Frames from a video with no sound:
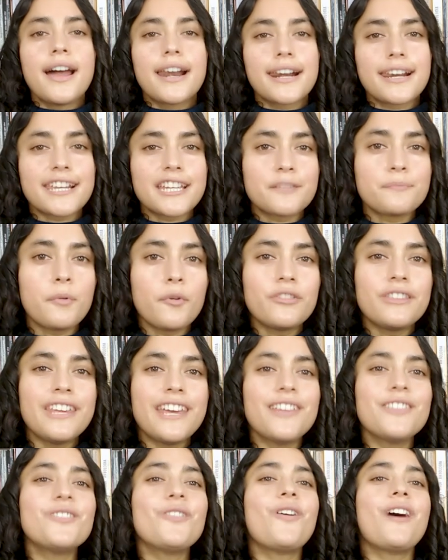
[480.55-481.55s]

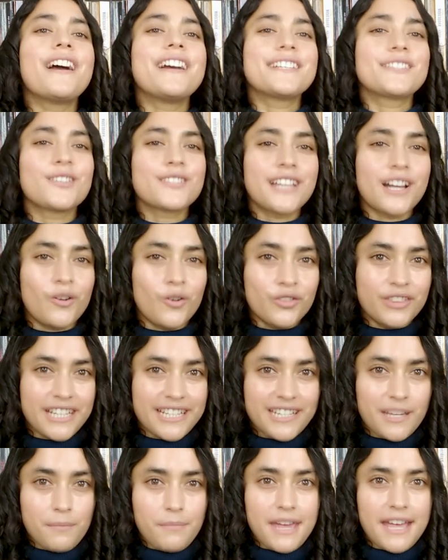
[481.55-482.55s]
respondiendo a estos
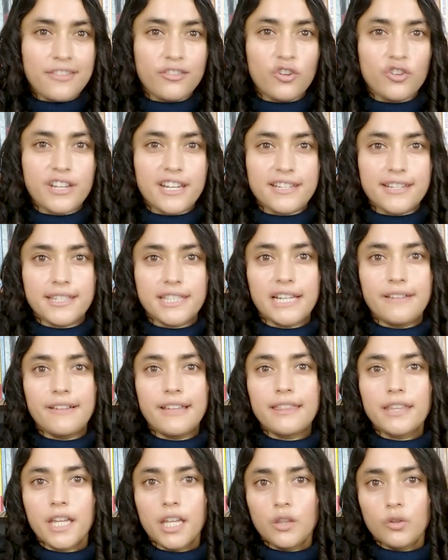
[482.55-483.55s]
acontecimientos que se
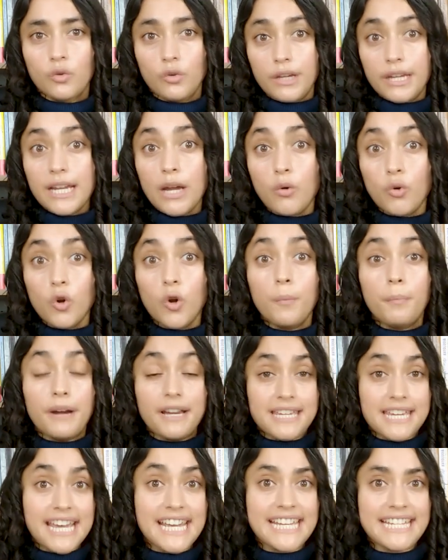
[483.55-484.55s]
estaban dando en
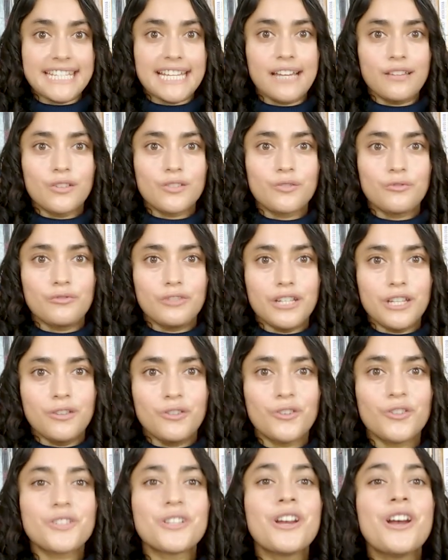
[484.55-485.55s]
Europa y en Estados
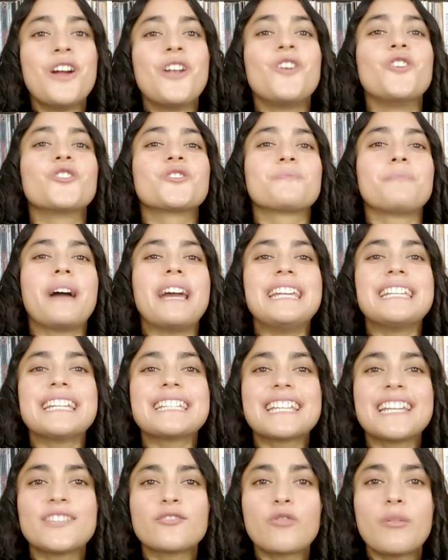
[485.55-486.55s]
Unidos, los
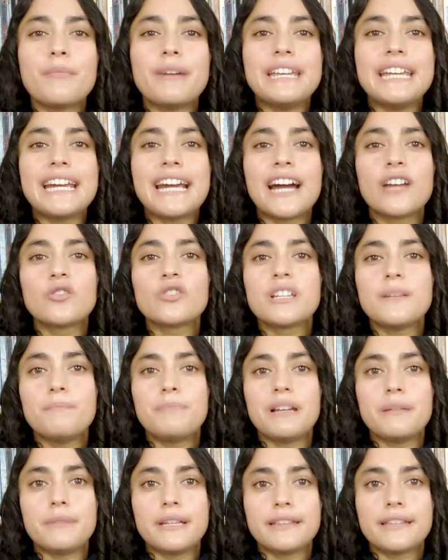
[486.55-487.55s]
países centroamericanos
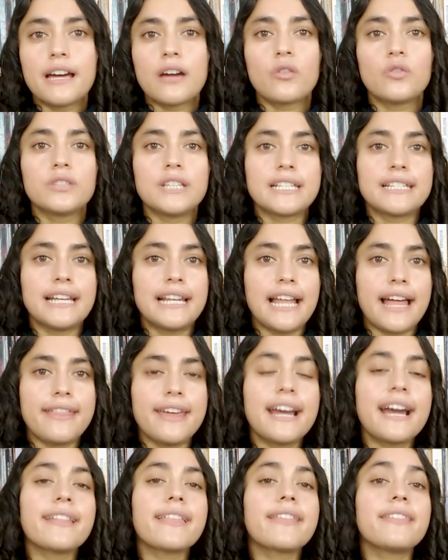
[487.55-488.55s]
implementaron desde la
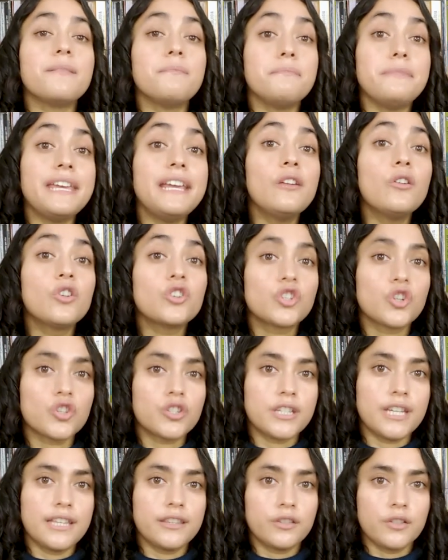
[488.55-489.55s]
década de
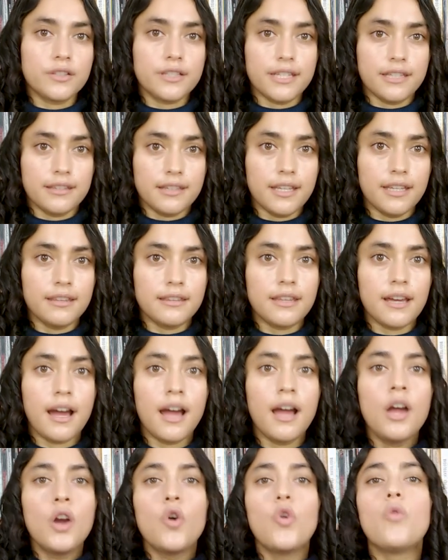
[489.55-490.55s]

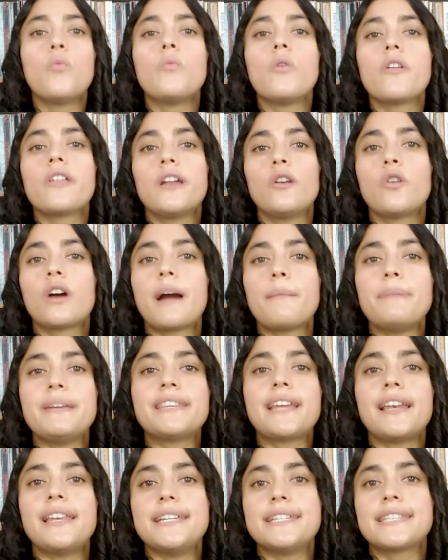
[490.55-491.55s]
1870 un modelo
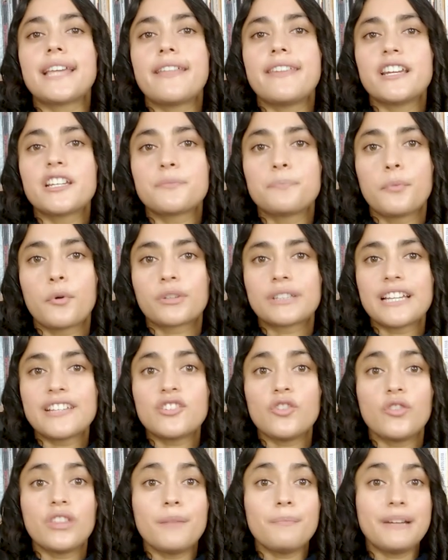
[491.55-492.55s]
capitalista de
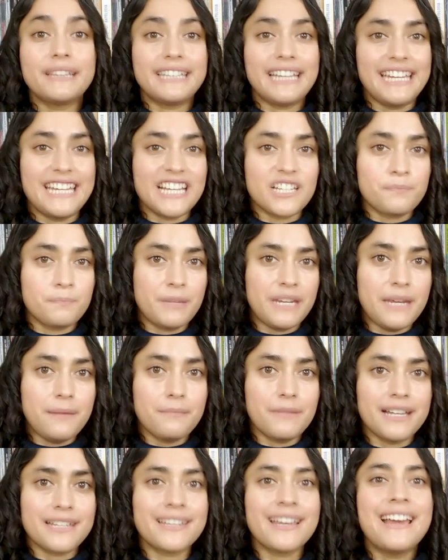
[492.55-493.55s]
exportación de materias
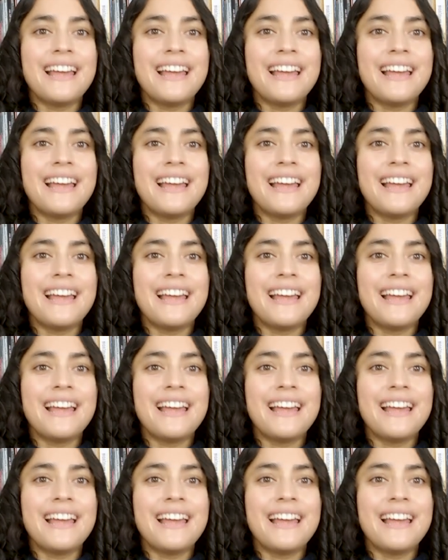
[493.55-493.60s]
primas,